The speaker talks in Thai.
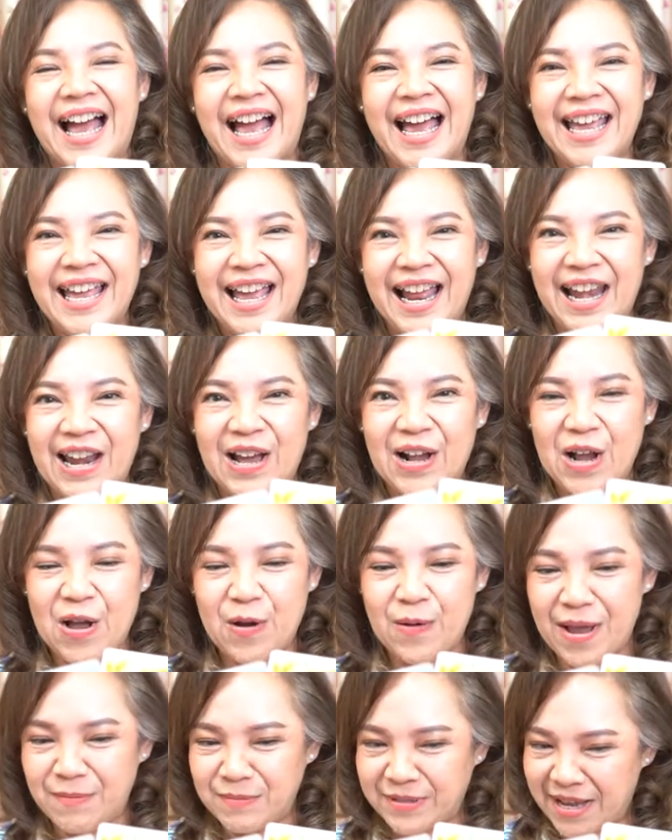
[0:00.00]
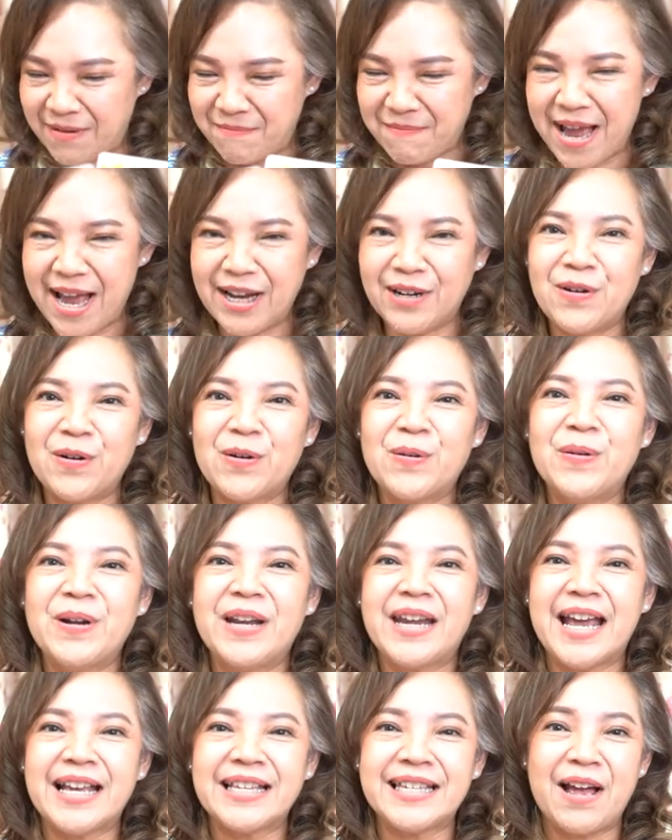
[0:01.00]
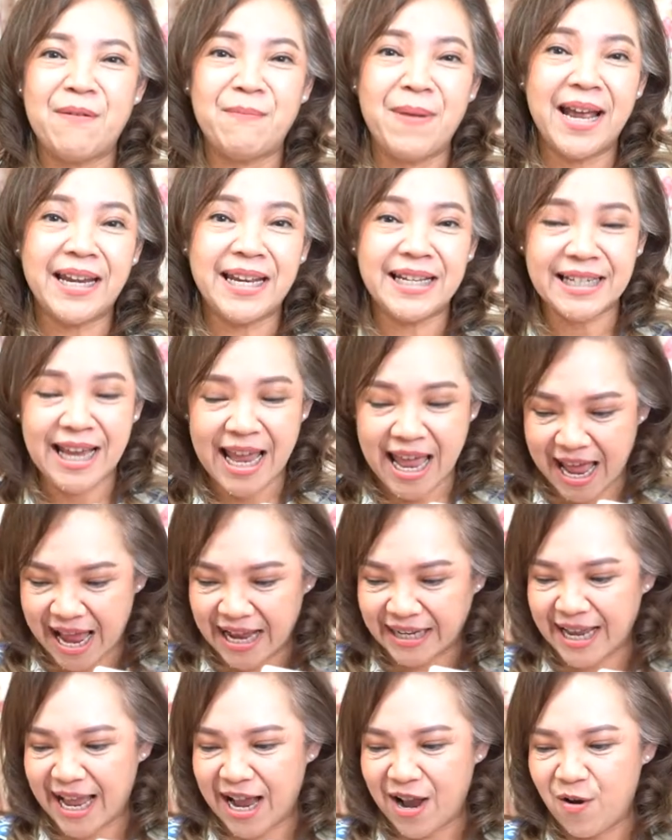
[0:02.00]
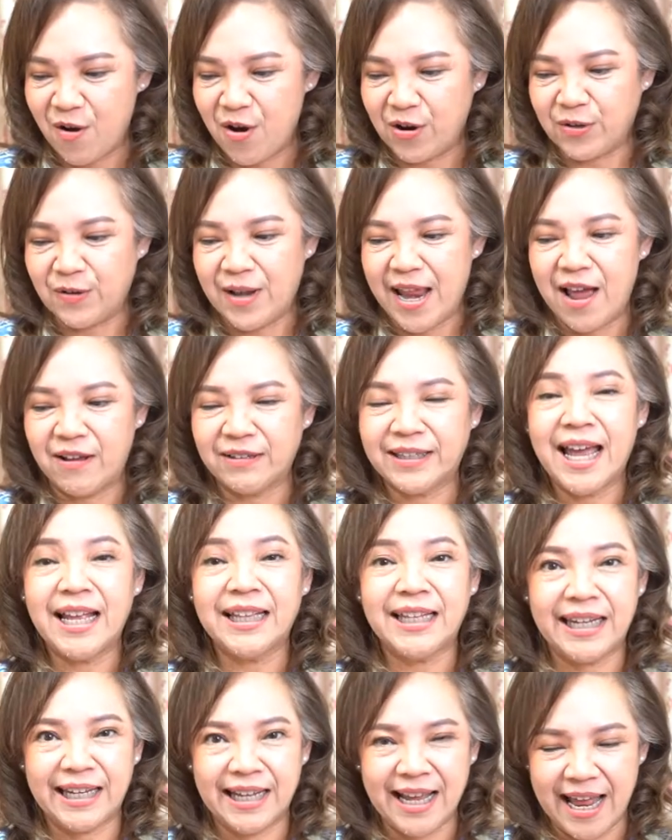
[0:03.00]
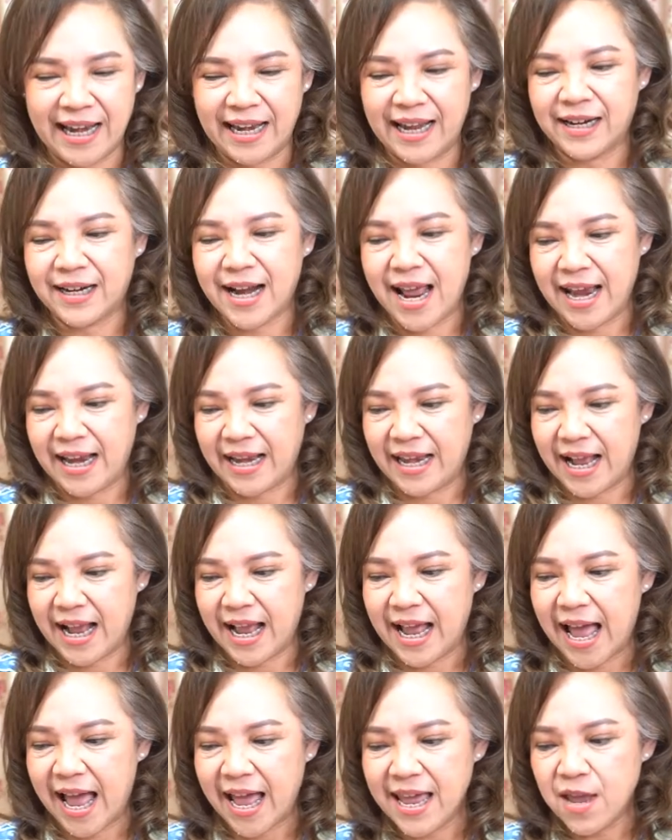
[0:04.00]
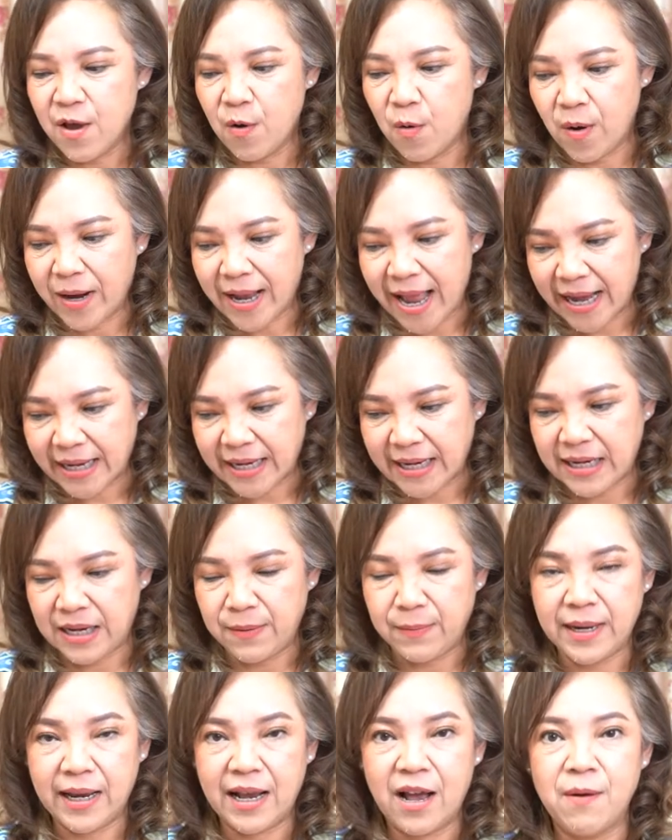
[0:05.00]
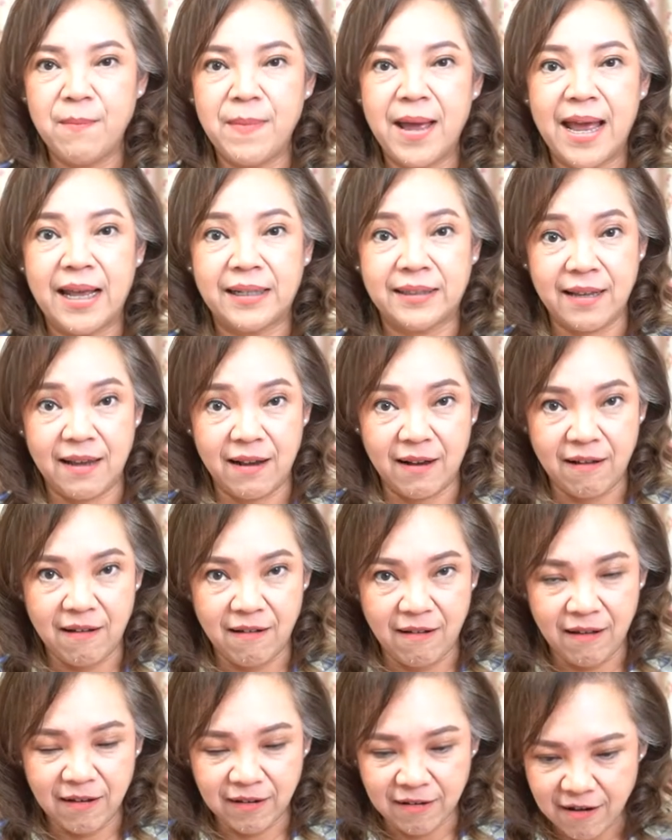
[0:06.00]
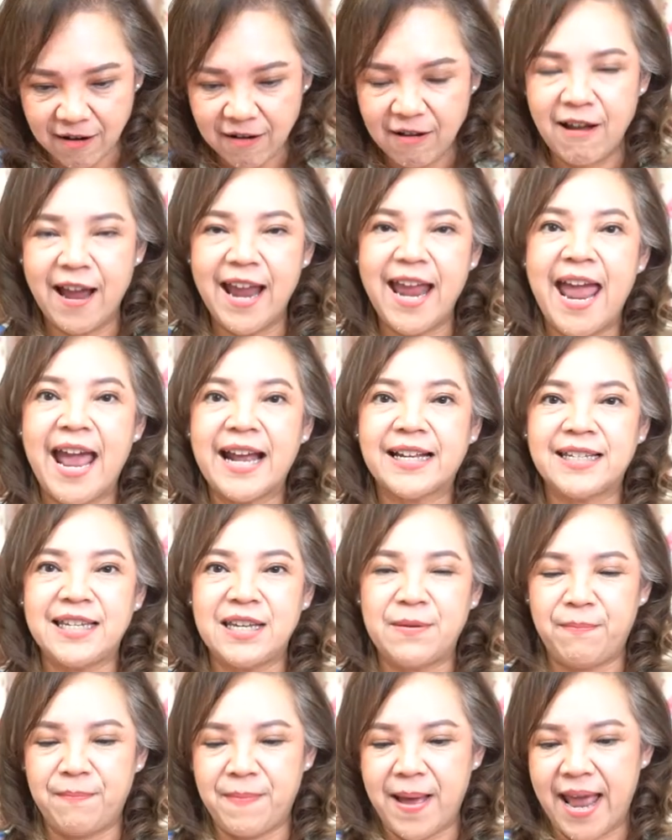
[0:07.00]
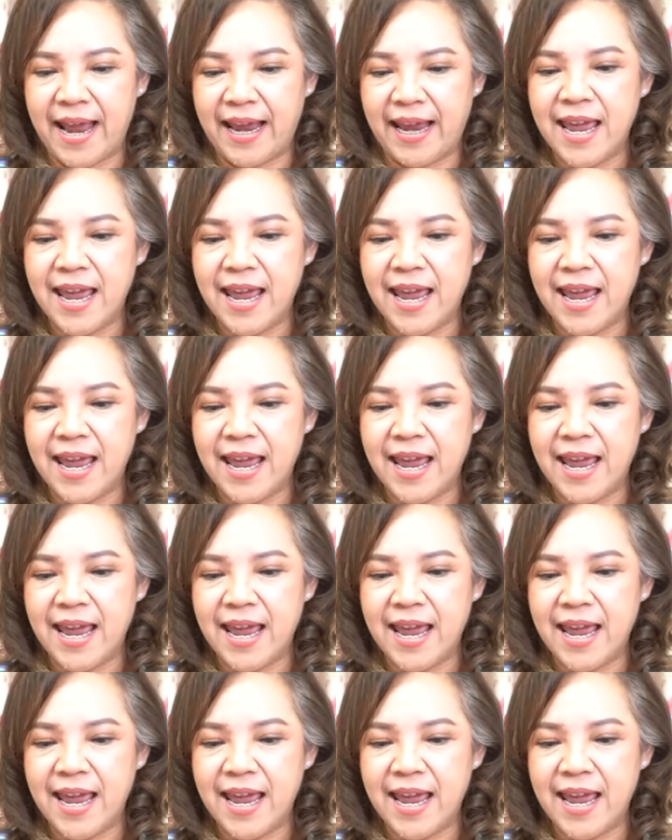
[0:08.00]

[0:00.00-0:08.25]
คะแล้วก็ความสามารถของคุณนะสามารถที่จะหาทางออกอยู่แล้วถ้าติดขัดอะไรนะคะโอกาสดีๆมีเข้ามาแต่ขอให้แอคทีฟไป